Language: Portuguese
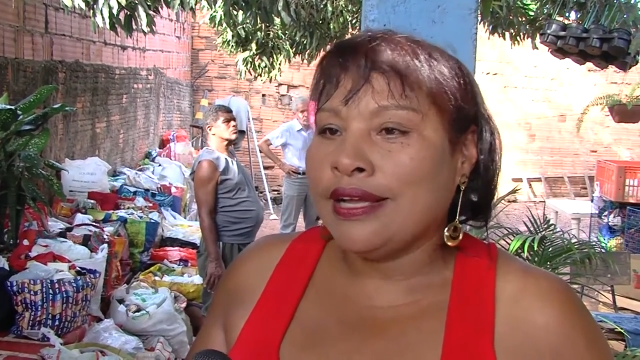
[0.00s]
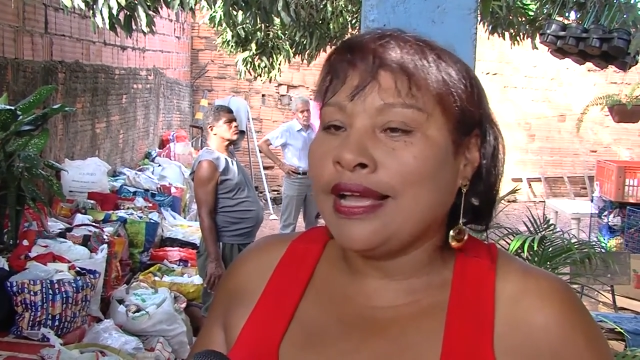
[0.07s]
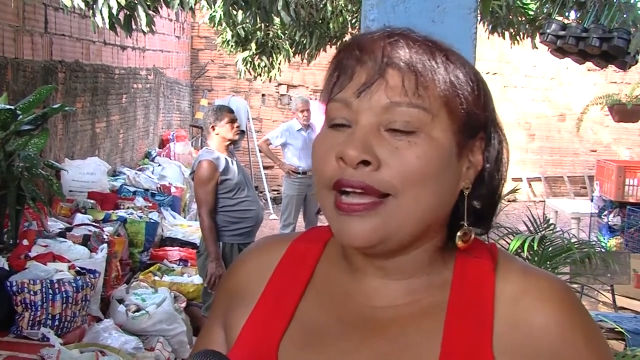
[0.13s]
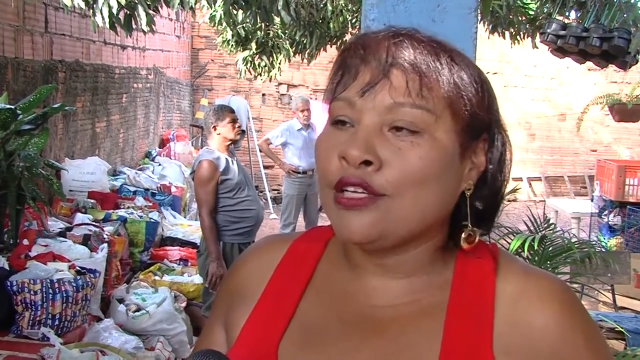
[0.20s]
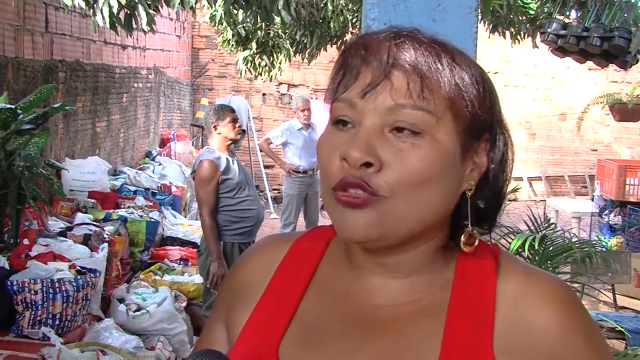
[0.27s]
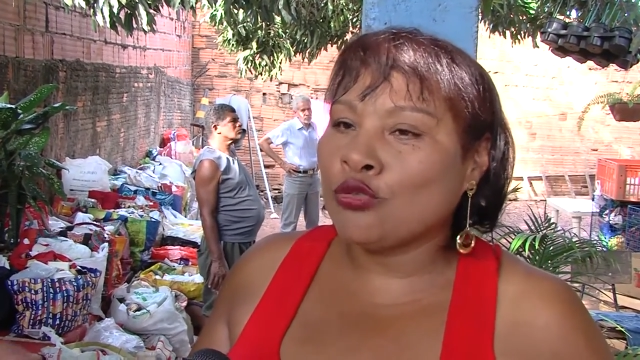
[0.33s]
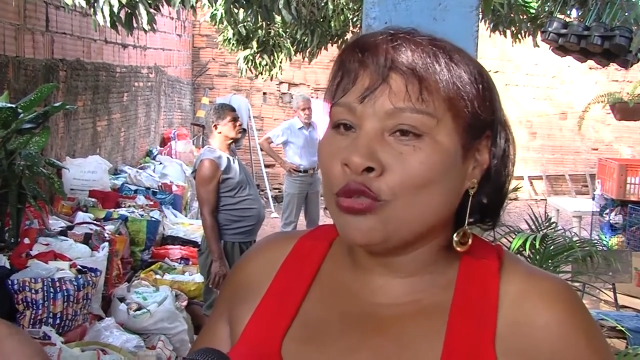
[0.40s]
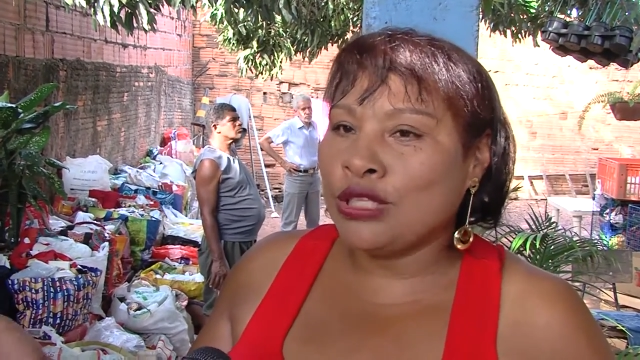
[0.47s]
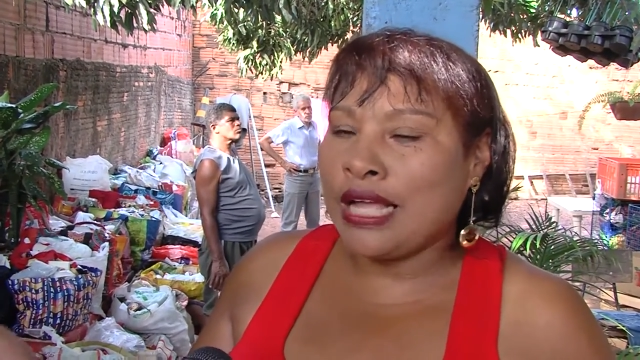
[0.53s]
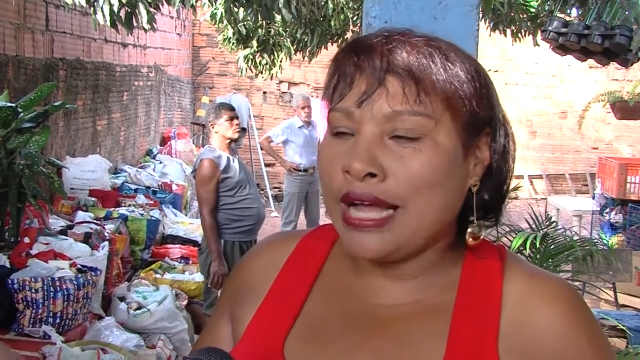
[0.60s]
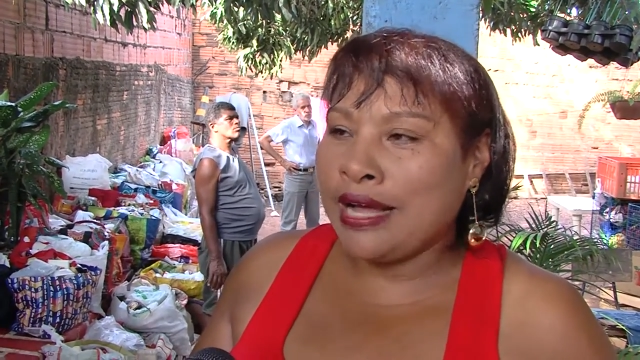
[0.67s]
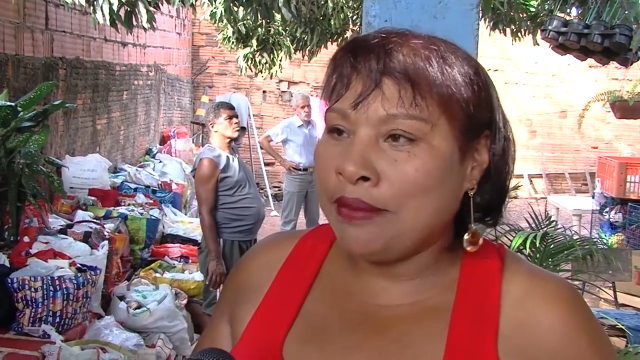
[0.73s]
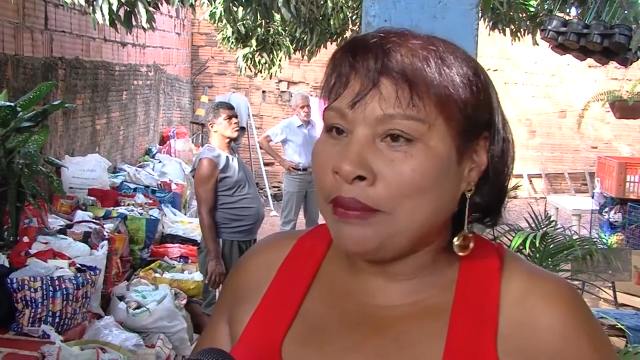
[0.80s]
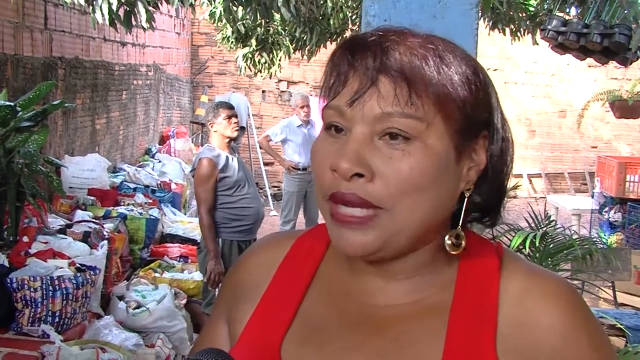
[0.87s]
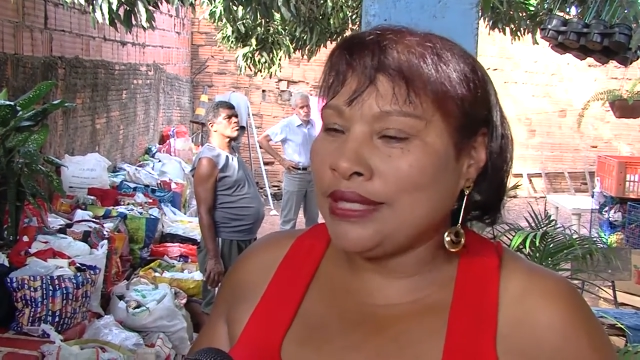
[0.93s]

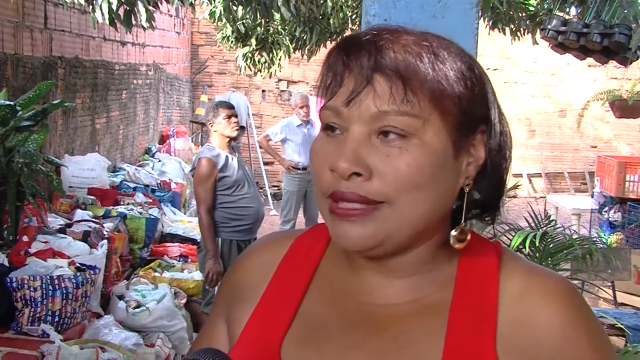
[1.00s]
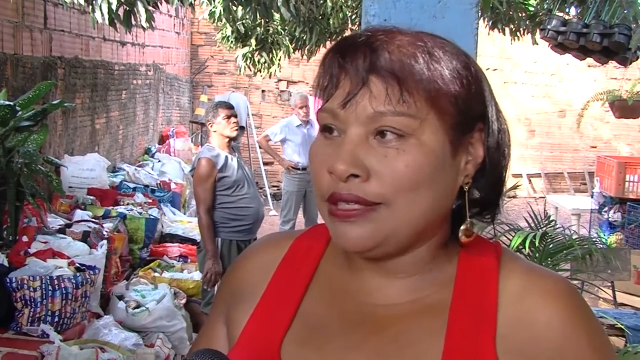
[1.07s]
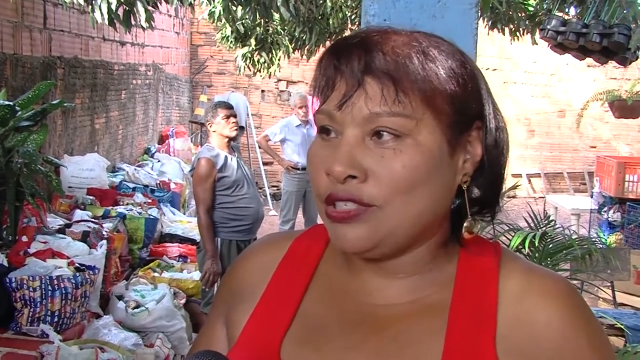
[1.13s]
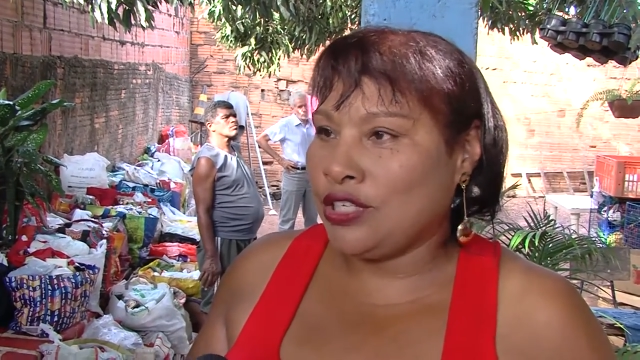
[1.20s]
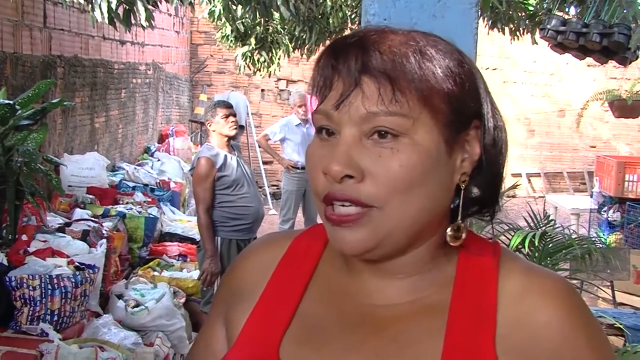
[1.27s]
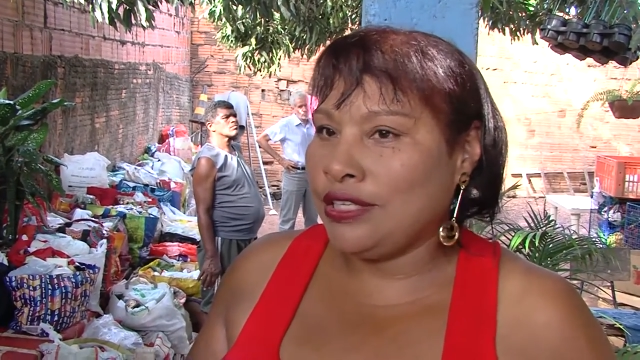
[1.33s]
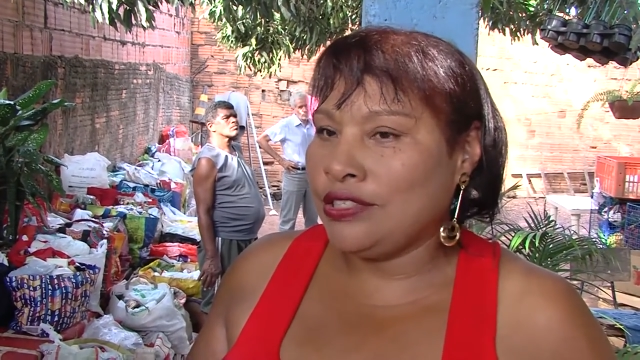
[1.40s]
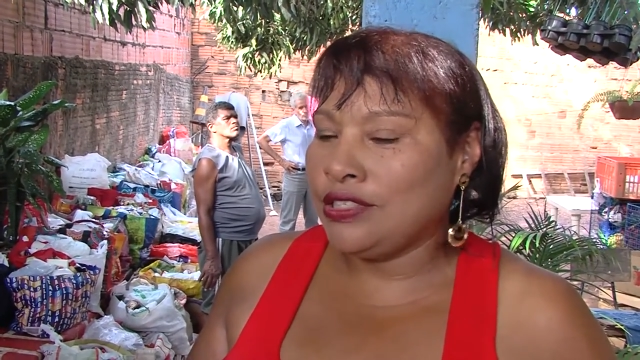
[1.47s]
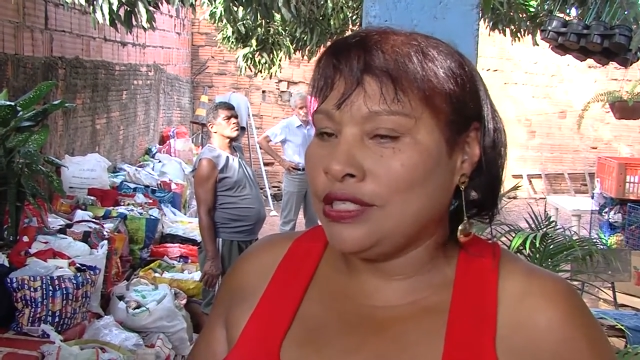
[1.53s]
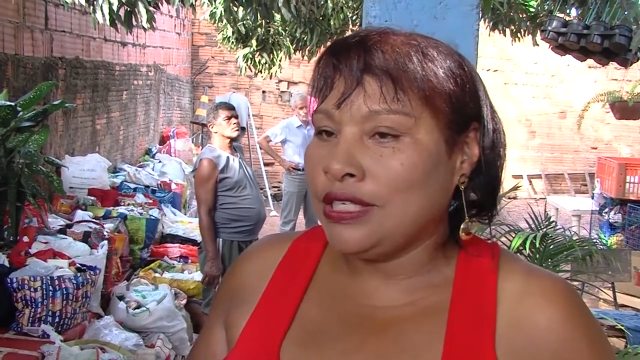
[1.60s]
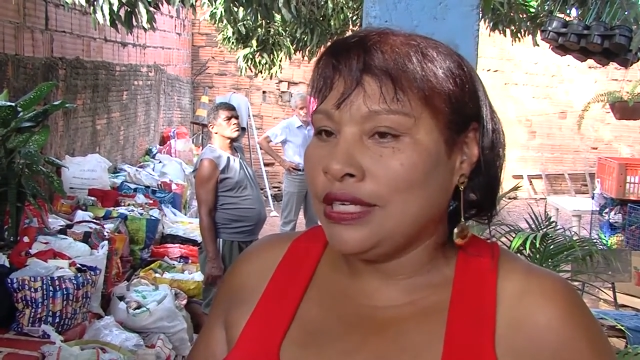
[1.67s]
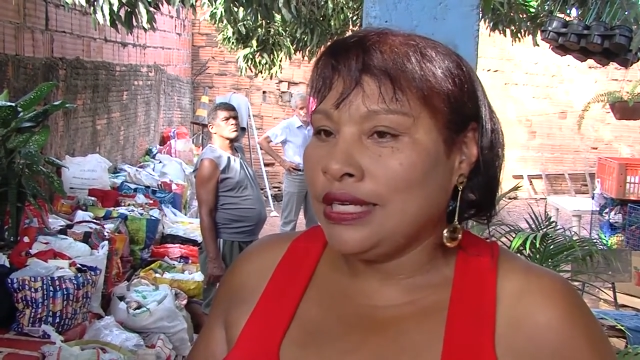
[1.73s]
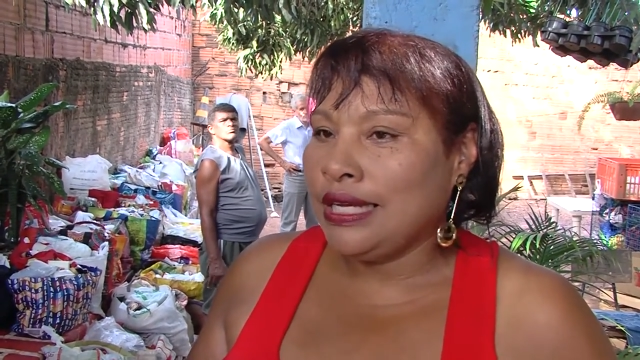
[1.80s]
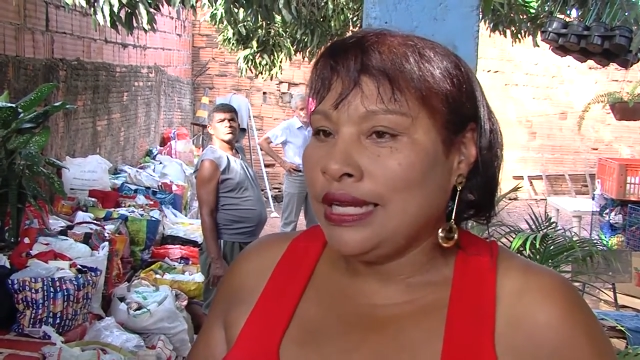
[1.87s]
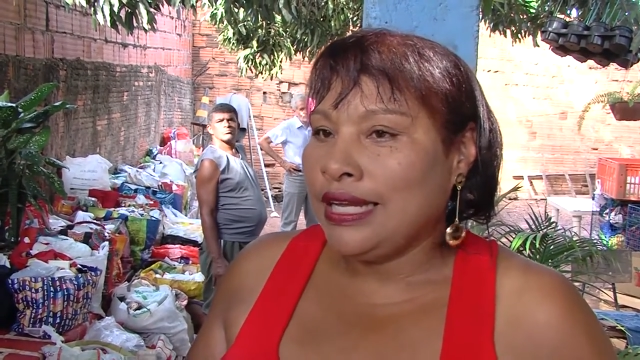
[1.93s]
ajudar mais a gente,
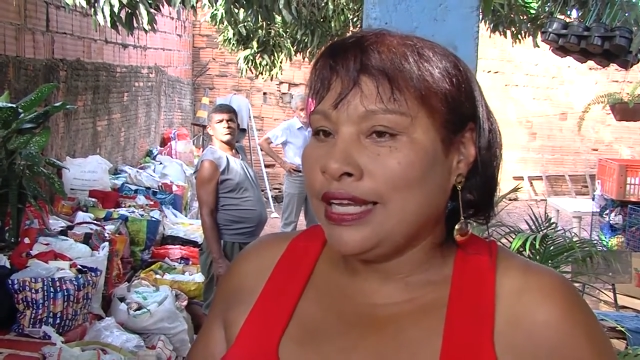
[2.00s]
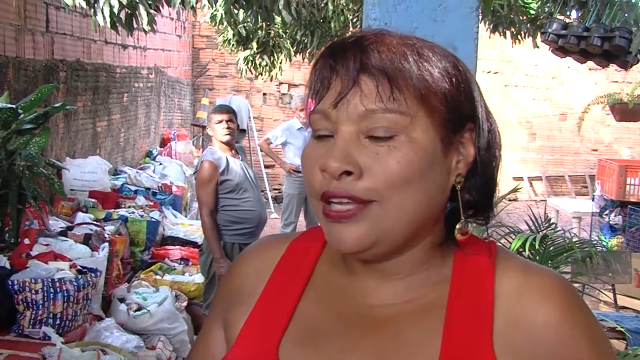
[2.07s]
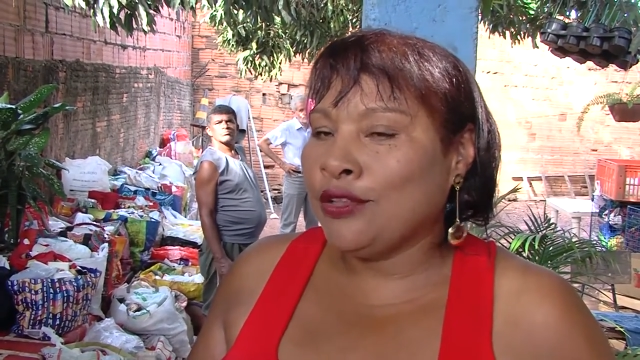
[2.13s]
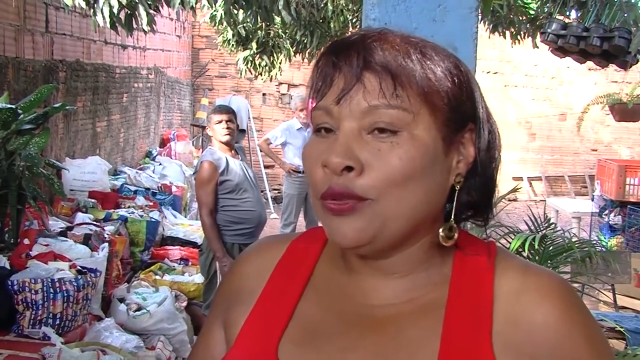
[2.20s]
que